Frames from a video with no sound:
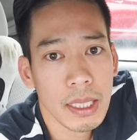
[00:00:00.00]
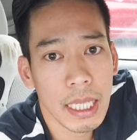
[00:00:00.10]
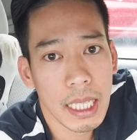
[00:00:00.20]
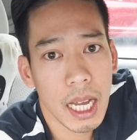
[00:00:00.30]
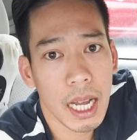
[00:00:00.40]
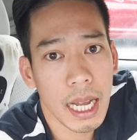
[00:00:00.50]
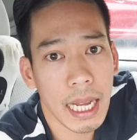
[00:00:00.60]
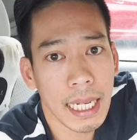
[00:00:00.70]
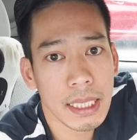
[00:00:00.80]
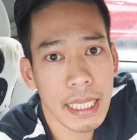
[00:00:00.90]
thì
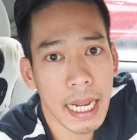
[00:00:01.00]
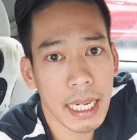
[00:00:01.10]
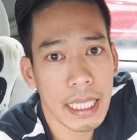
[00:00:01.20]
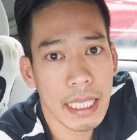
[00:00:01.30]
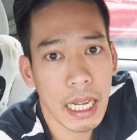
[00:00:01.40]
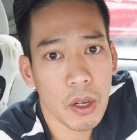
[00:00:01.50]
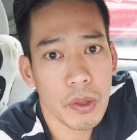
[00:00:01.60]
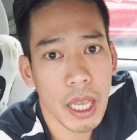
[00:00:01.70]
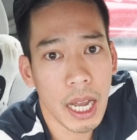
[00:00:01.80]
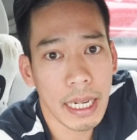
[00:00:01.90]
uh, anh chàng này và
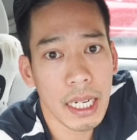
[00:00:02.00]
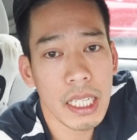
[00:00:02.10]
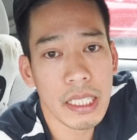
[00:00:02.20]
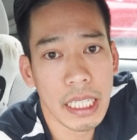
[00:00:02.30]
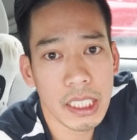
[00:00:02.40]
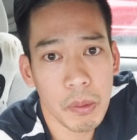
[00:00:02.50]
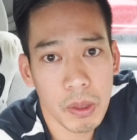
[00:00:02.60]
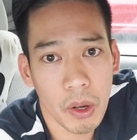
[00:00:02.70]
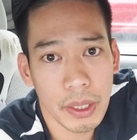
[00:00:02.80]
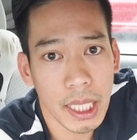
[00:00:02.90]
cô vợ đã ly dị
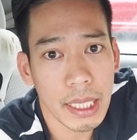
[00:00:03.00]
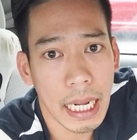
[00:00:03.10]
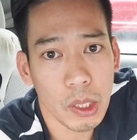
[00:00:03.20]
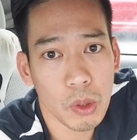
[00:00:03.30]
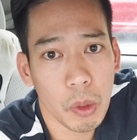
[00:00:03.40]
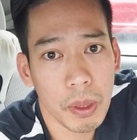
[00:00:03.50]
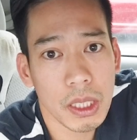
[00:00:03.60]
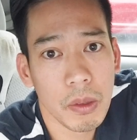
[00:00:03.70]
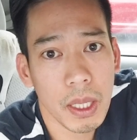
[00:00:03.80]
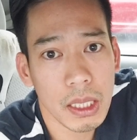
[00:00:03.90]
xong rồi tất cả thủ tục đã
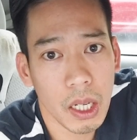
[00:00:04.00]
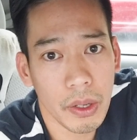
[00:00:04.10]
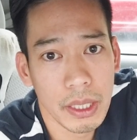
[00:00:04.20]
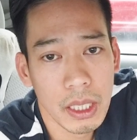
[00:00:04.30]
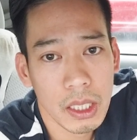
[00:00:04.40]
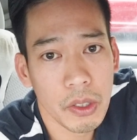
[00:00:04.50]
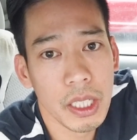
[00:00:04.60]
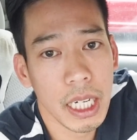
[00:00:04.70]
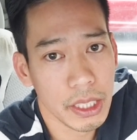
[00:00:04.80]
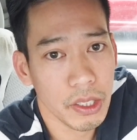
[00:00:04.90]
xong hết rồi coi
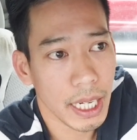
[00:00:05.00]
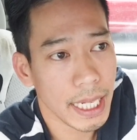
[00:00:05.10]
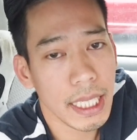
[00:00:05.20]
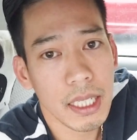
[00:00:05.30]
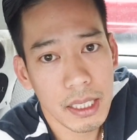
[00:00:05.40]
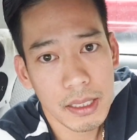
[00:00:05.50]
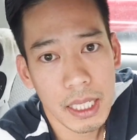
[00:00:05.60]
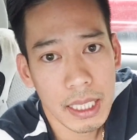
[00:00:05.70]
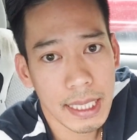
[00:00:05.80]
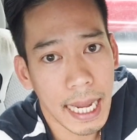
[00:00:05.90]
như là đường ai nấy đi
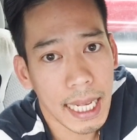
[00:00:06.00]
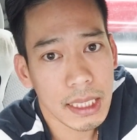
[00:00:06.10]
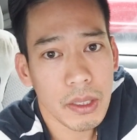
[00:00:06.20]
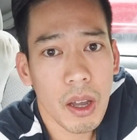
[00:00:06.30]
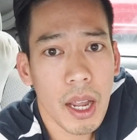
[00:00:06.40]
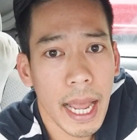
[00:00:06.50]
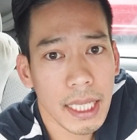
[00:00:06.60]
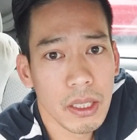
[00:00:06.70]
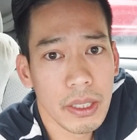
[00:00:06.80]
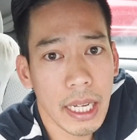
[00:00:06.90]
và sau đó
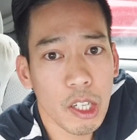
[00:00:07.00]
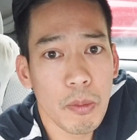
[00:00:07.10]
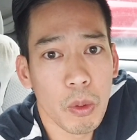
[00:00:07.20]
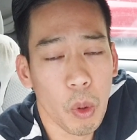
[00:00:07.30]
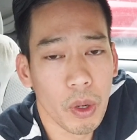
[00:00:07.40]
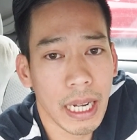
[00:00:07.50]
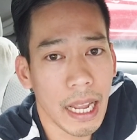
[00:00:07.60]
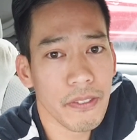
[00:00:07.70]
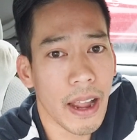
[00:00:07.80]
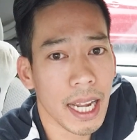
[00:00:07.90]
hai người đã có một cuộc
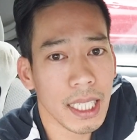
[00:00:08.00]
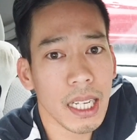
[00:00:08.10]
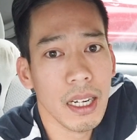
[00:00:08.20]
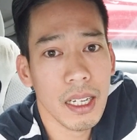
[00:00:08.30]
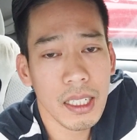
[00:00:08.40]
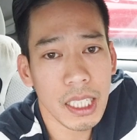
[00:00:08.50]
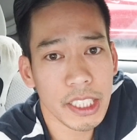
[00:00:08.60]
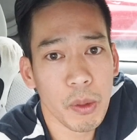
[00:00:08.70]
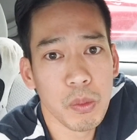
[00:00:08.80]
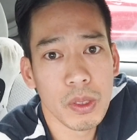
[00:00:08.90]
cãi vã rất là lớn ở
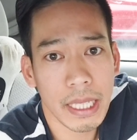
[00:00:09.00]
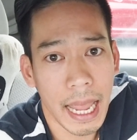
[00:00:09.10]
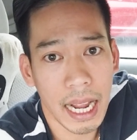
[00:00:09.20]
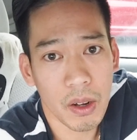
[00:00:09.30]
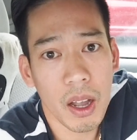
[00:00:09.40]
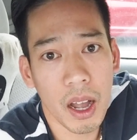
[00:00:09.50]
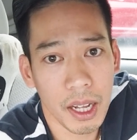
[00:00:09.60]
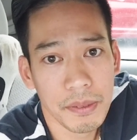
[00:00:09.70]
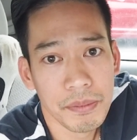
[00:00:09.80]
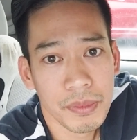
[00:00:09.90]
trong nhà của
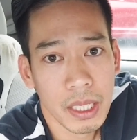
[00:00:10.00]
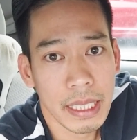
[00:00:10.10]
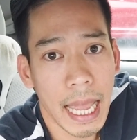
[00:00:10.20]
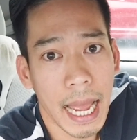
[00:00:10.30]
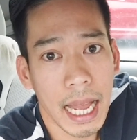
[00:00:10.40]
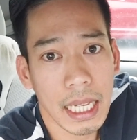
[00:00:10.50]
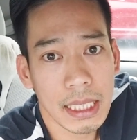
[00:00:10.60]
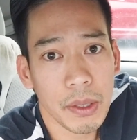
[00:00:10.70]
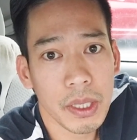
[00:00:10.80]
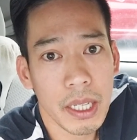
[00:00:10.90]
họ và
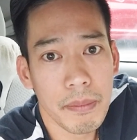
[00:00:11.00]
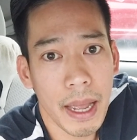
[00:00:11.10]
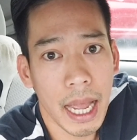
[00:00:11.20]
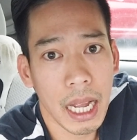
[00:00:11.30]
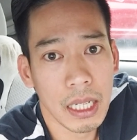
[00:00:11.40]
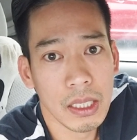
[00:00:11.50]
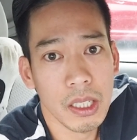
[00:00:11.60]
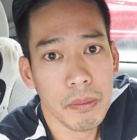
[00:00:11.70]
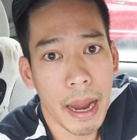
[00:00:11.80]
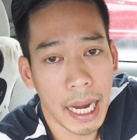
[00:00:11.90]
sau khi mà
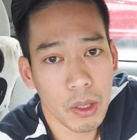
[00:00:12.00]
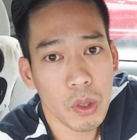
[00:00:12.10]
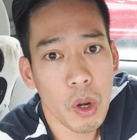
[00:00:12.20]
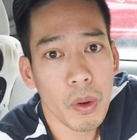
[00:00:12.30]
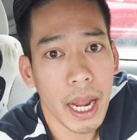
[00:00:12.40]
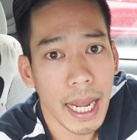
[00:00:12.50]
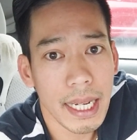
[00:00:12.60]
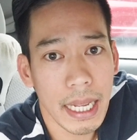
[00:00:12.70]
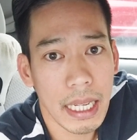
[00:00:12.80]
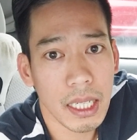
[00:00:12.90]
người bạn của cô gái
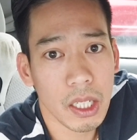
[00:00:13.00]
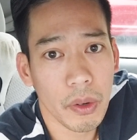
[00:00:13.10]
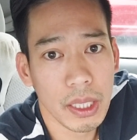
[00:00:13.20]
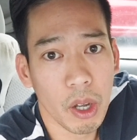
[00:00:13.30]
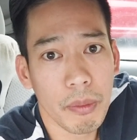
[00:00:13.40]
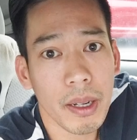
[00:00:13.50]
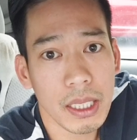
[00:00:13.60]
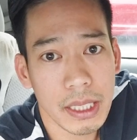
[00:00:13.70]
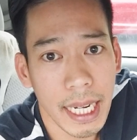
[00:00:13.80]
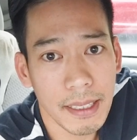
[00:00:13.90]
này á, gọi điện thoại báo
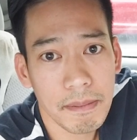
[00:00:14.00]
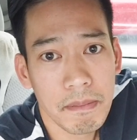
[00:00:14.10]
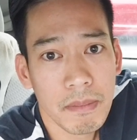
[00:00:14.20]
cảnh sát